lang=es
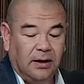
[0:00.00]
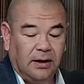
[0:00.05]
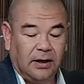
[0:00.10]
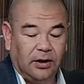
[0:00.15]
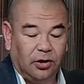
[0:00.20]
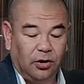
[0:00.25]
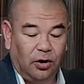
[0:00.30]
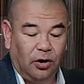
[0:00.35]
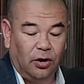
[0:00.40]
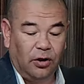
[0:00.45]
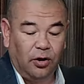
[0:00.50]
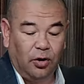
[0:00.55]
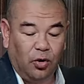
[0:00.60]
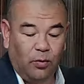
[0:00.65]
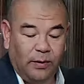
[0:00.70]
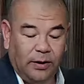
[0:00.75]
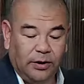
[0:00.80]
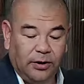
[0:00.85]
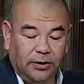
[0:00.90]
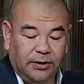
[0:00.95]
que todos los
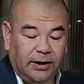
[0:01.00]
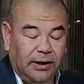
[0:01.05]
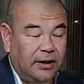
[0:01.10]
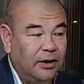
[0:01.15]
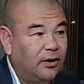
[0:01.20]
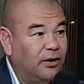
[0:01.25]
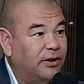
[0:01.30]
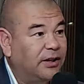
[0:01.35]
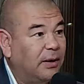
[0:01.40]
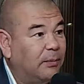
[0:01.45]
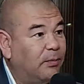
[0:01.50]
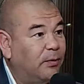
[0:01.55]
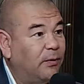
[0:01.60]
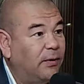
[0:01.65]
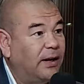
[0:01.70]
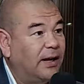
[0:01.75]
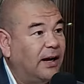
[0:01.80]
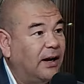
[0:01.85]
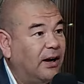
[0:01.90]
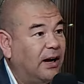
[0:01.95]
documentos técnicos están
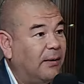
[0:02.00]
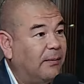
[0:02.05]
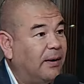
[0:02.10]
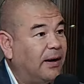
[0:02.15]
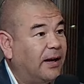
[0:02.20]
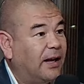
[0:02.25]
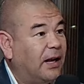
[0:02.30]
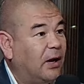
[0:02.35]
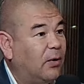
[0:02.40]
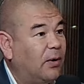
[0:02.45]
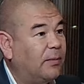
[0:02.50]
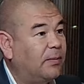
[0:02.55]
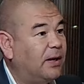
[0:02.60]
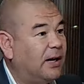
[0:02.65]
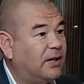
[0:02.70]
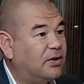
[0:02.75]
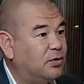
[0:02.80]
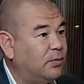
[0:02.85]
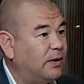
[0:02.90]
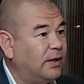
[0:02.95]
publicados en la página web
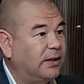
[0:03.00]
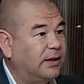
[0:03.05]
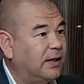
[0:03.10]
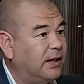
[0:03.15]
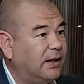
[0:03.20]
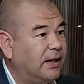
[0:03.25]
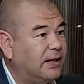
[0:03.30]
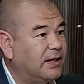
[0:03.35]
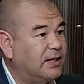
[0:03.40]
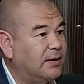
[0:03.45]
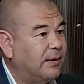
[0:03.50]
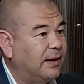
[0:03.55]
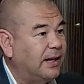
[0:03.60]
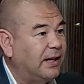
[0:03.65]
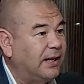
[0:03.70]
de la superintendencia para